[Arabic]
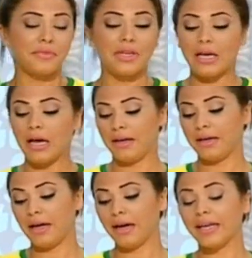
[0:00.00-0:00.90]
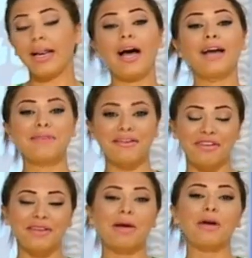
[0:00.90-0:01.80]
آه، على كل حال
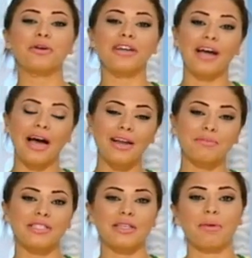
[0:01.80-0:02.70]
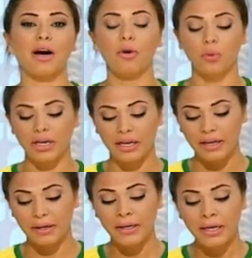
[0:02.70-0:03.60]
كافيين معكم عالم الصباح
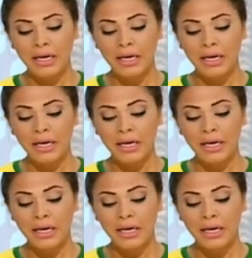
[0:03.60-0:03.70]
وال